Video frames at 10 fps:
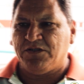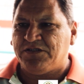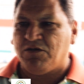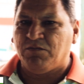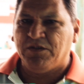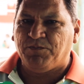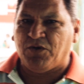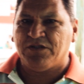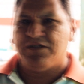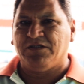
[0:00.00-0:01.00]
nós é uma
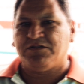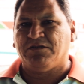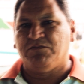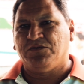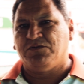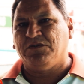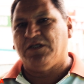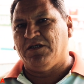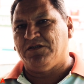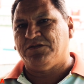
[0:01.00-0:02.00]
importância muito
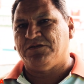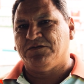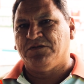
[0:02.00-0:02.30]
grande,